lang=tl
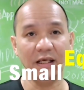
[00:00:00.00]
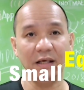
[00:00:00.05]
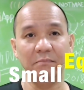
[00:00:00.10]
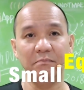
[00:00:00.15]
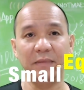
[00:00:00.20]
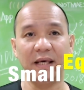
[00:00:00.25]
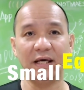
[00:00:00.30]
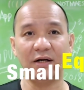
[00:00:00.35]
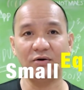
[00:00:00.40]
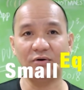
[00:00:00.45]

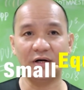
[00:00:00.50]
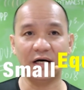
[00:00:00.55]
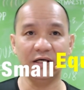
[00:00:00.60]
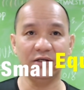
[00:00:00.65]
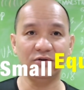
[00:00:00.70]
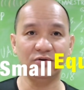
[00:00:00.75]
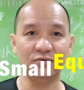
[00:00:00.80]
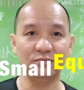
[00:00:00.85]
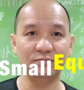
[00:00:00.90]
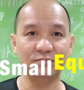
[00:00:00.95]
meron
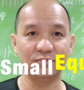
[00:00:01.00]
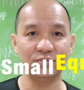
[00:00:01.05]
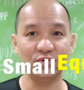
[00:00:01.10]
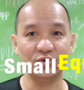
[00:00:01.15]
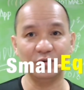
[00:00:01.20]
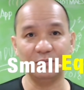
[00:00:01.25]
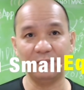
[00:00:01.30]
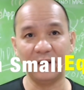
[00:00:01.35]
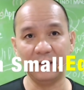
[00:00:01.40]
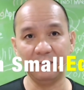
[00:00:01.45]
kayong
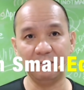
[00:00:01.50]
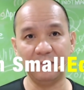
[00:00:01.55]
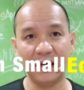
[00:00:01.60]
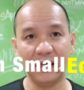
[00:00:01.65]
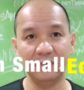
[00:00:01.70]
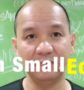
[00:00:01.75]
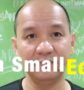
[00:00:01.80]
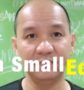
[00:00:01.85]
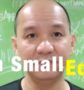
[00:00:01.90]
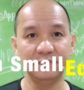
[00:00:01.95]

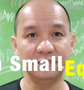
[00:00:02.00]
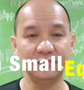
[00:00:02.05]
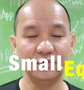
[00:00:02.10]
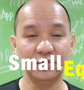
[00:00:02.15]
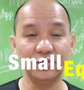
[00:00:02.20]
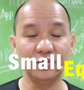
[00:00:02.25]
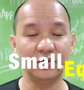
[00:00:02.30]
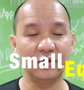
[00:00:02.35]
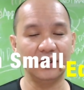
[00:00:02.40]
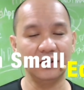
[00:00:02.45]

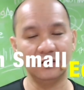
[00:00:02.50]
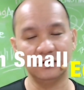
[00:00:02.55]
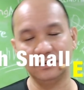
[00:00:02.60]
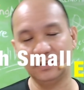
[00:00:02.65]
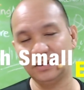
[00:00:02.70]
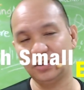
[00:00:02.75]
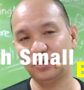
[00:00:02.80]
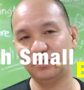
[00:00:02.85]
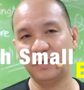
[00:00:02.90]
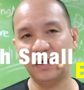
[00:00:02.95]
2552, ano, di
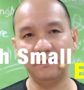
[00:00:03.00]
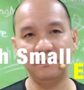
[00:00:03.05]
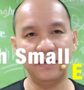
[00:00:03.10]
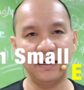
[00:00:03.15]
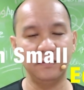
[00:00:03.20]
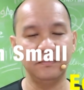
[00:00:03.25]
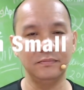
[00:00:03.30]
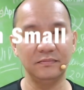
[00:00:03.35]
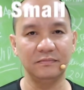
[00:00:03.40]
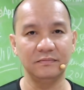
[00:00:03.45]

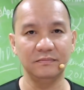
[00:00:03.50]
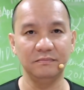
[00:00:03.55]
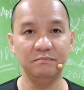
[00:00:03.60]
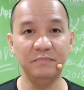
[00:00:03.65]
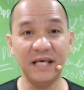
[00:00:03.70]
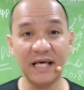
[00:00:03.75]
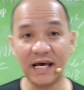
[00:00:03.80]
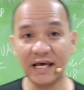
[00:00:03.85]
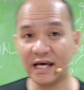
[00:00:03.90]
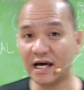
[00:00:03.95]
255,
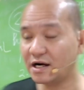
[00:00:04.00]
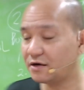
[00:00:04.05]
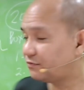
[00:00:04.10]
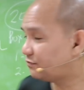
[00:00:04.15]
BIR